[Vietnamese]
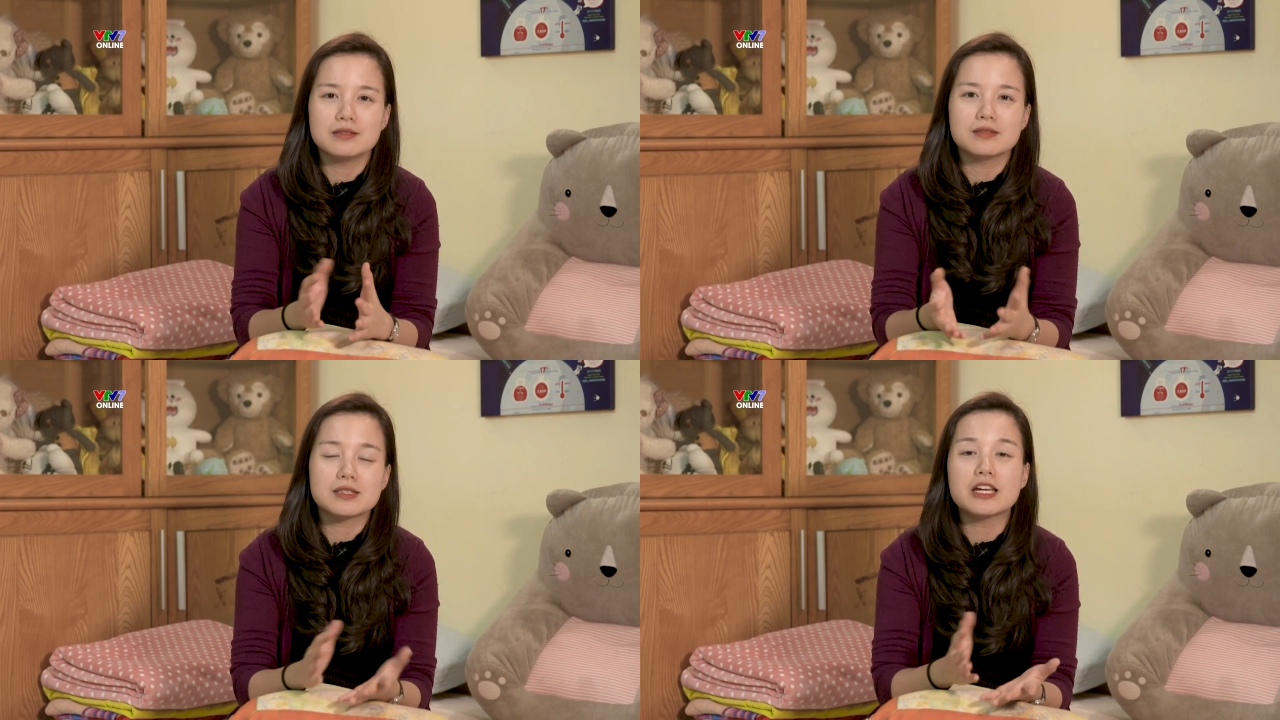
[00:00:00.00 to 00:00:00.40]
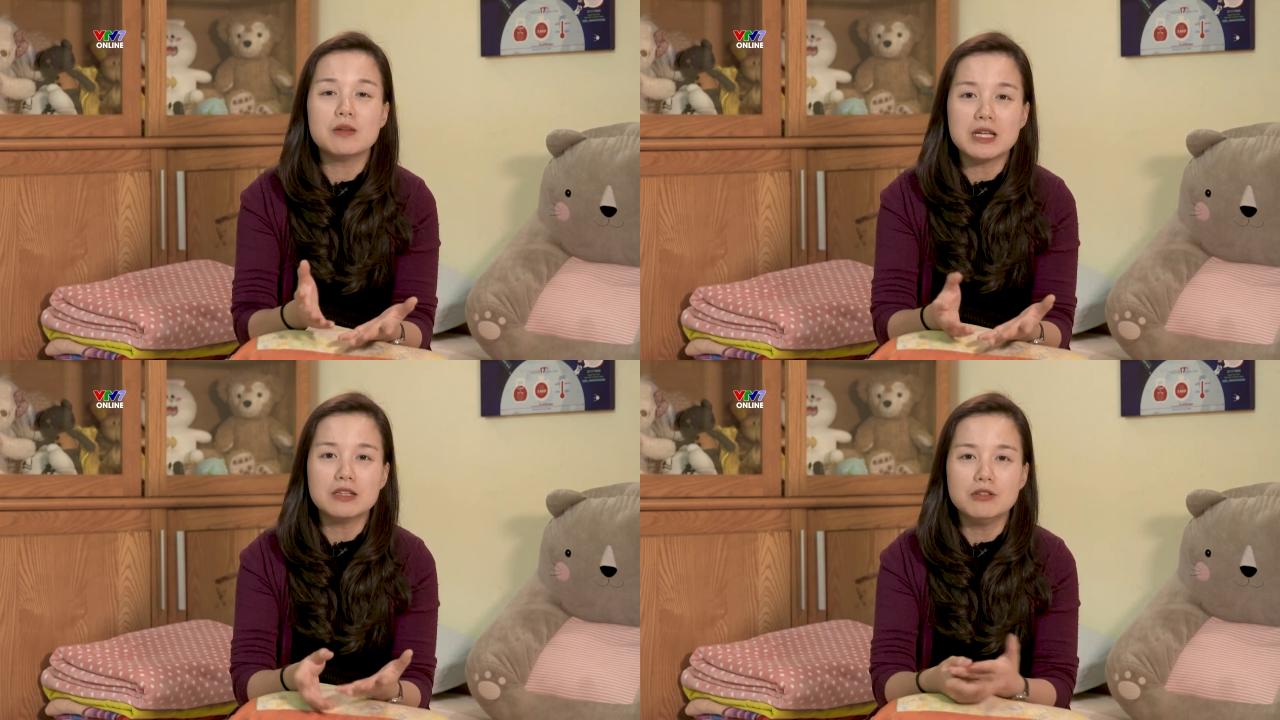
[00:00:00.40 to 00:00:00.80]
giấy
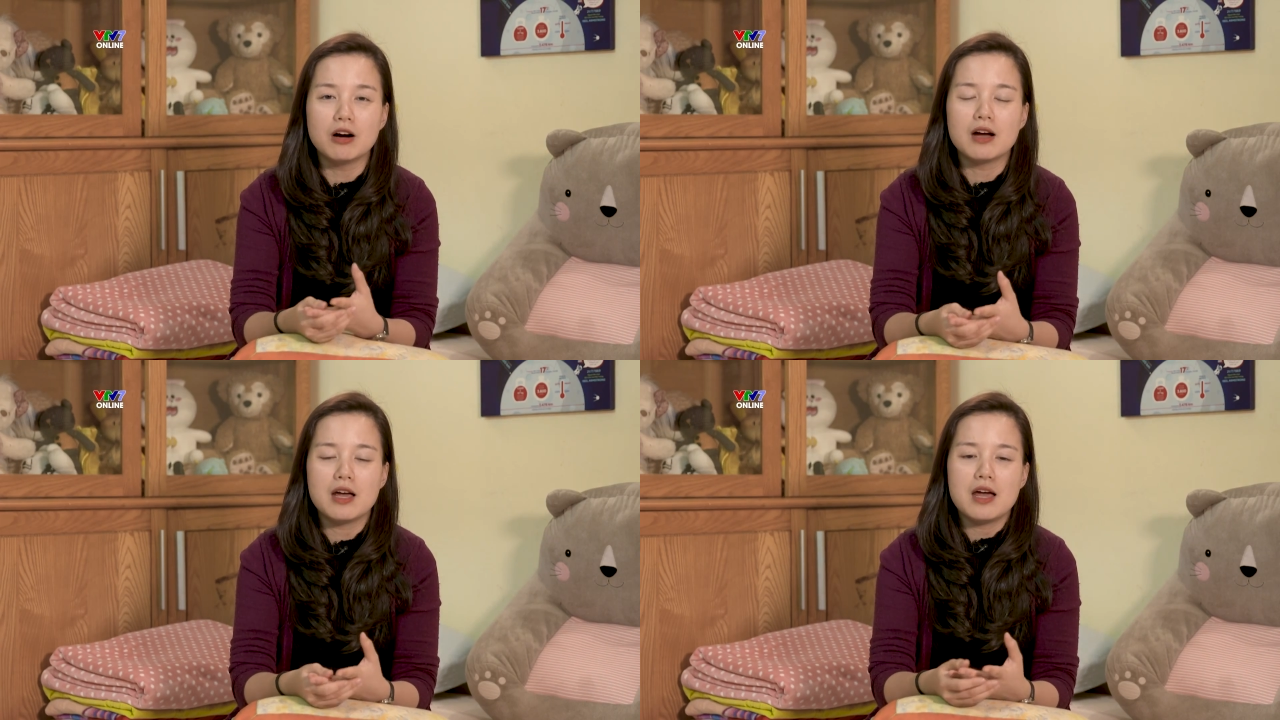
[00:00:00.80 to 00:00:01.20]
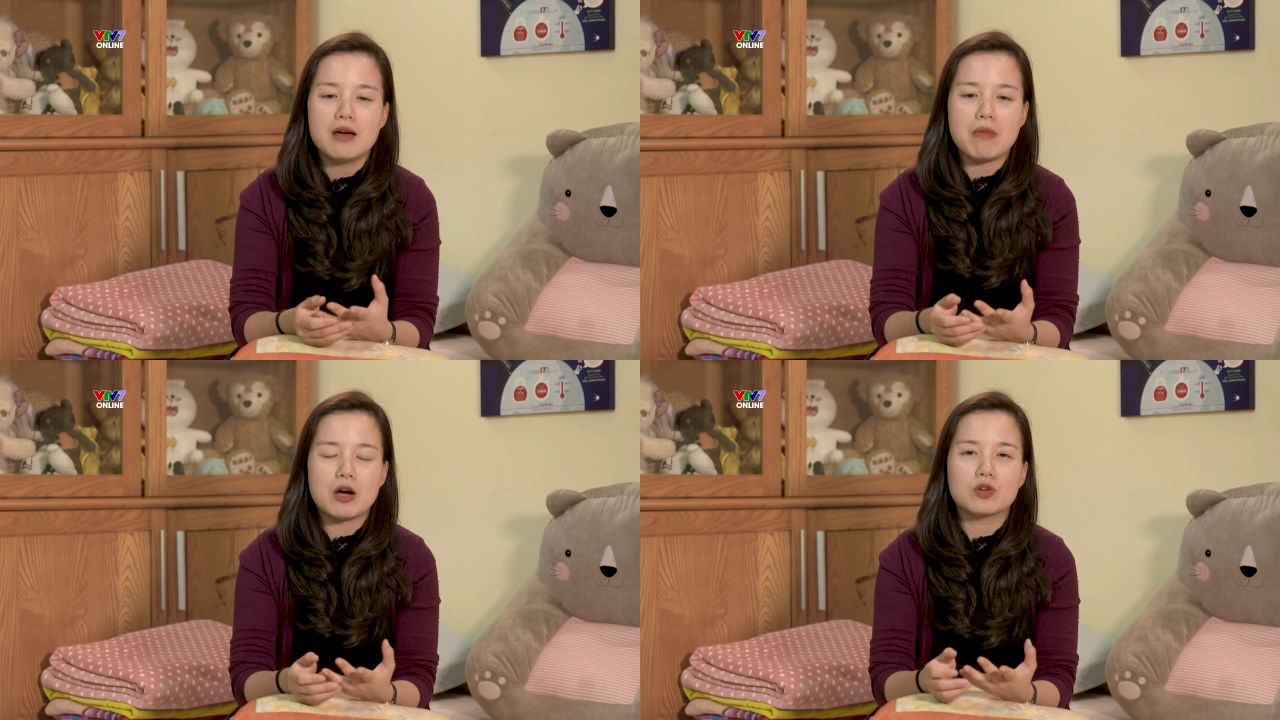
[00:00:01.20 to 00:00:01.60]
bình thường
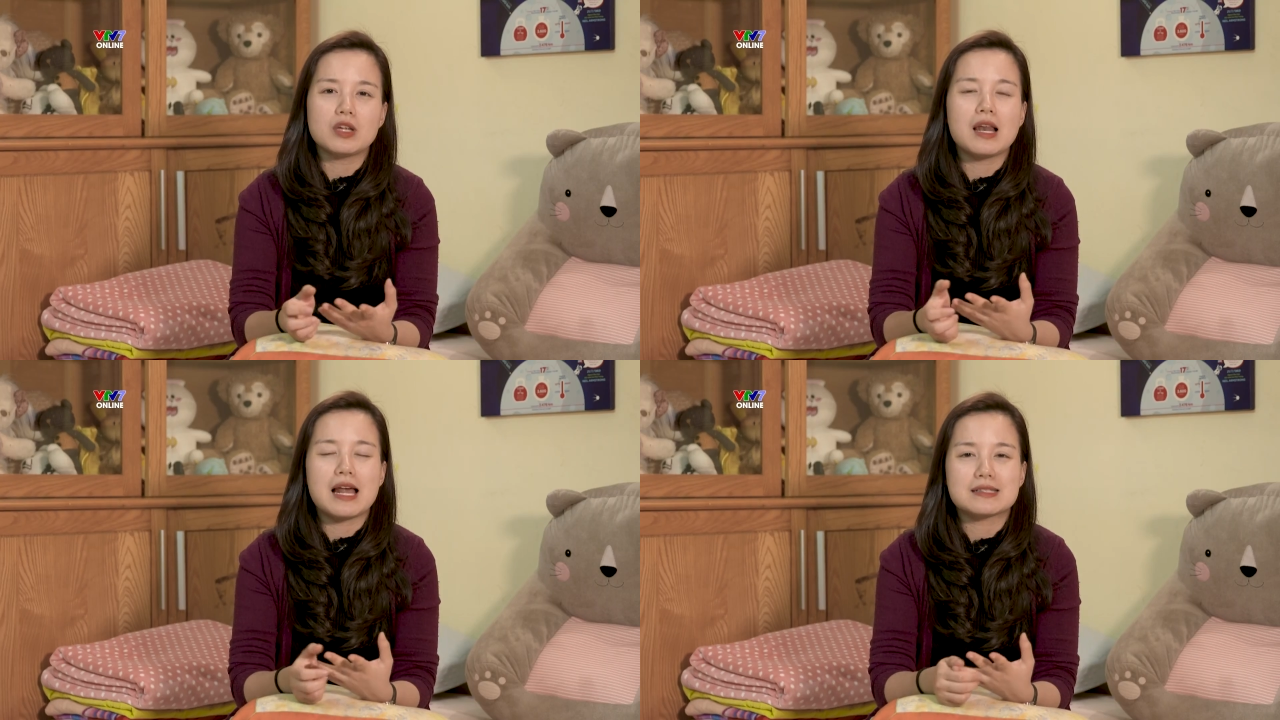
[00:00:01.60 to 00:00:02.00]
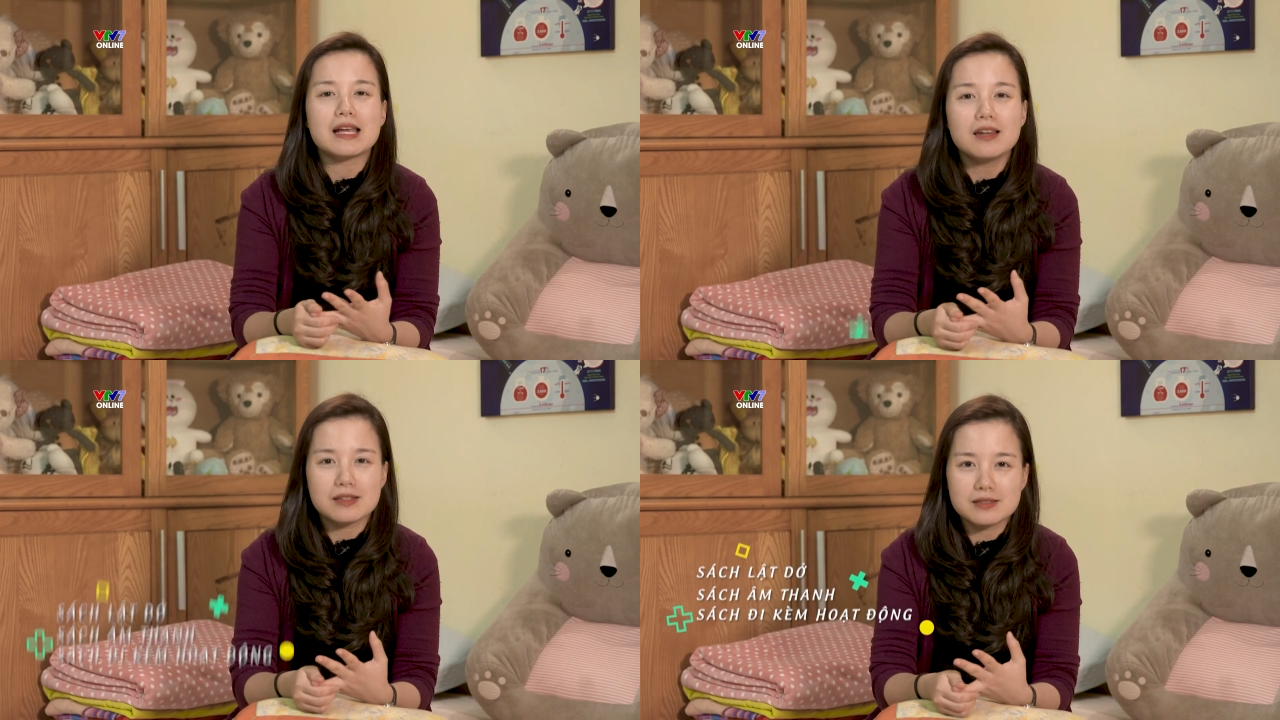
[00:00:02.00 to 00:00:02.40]
mà có thể là
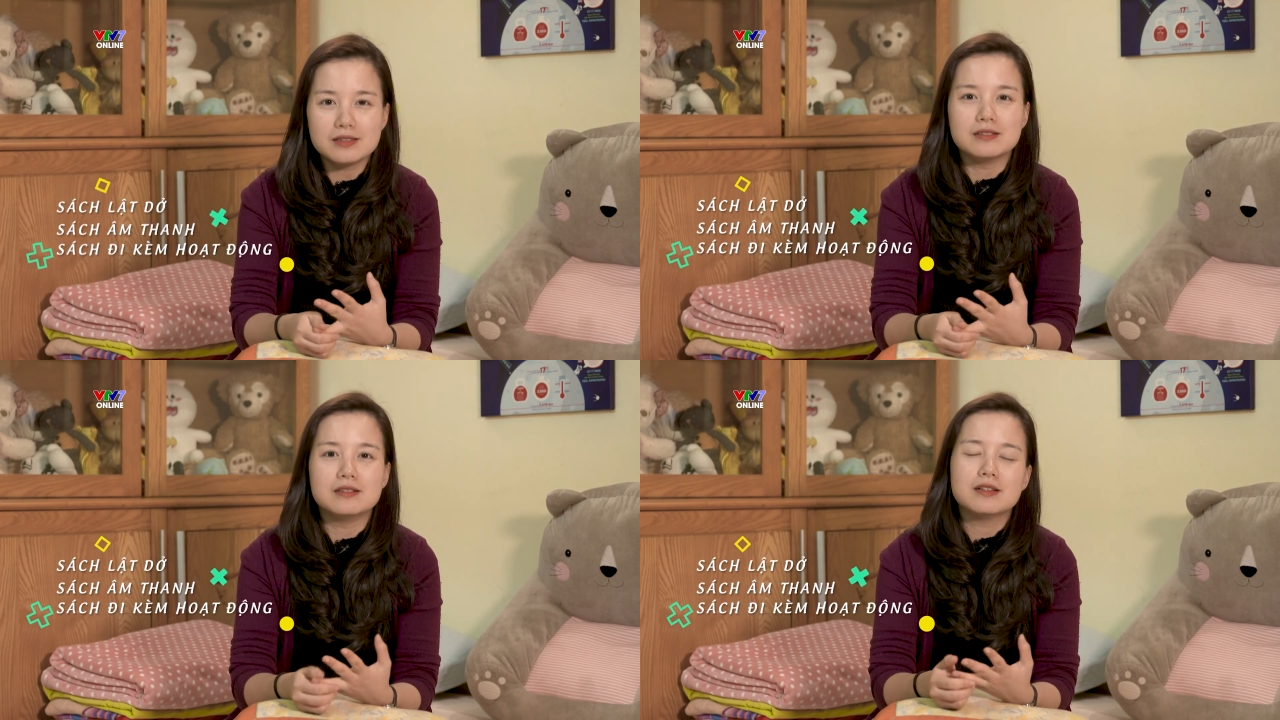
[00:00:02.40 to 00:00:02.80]
sách lật dở